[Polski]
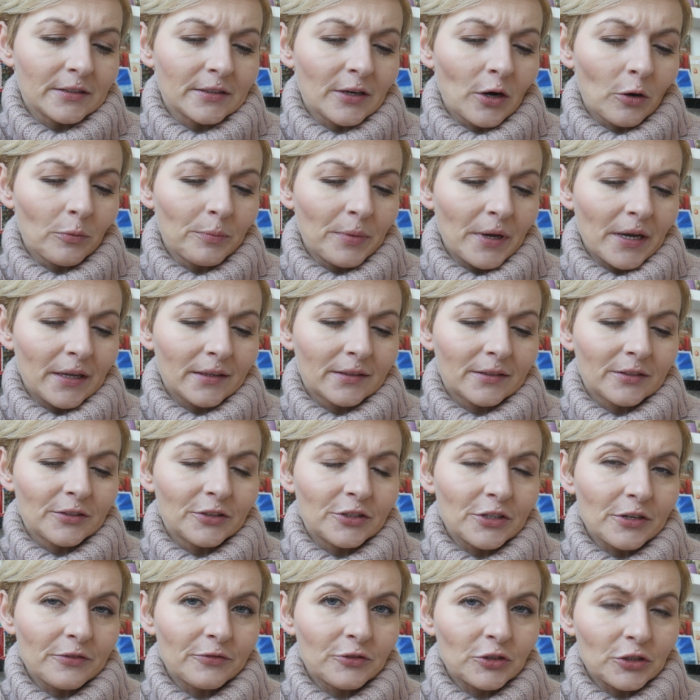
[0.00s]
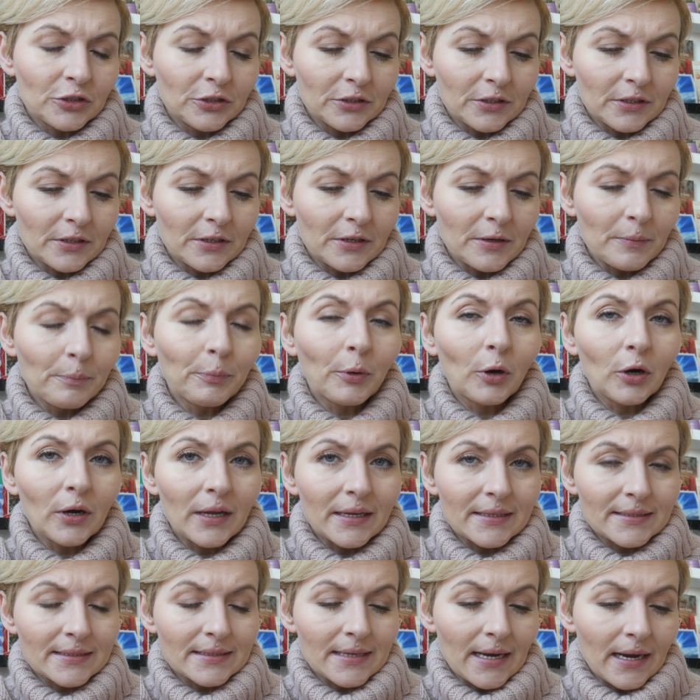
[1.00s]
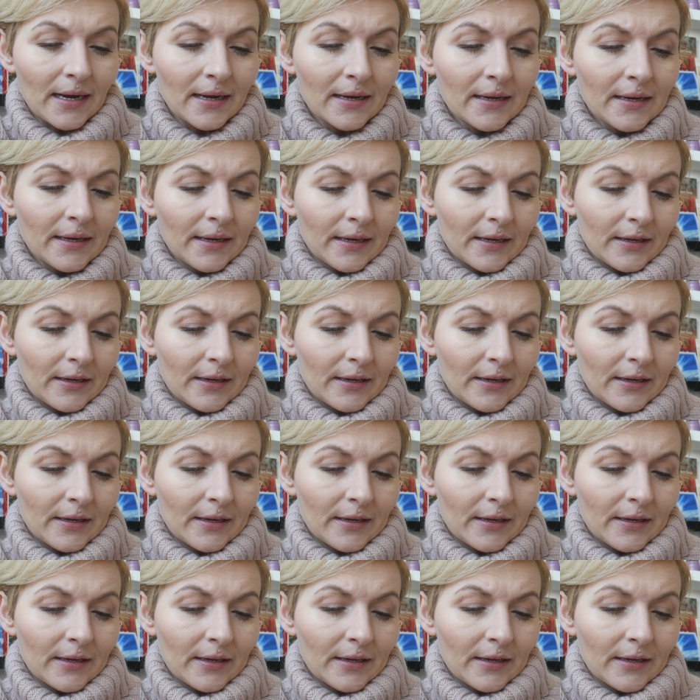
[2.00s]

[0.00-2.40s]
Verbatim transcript: kobiet, dziewczyn e, poleca